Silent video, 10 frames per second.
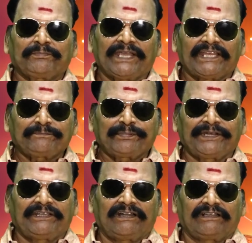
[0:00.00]
பேய்
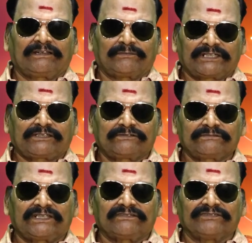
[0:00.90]
பிரியர்களுக்கு மட்டும்
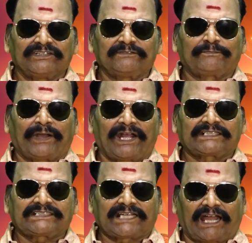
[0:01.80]

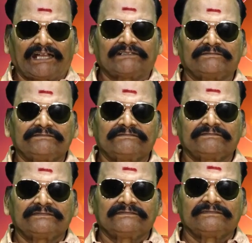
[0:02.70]
விருப்பாக்ஷா
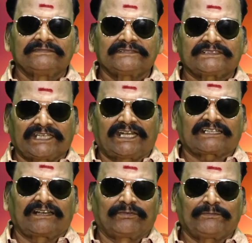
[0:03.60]

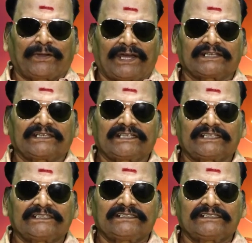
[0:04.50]
தேட்டரில் போய் பாருங்கள்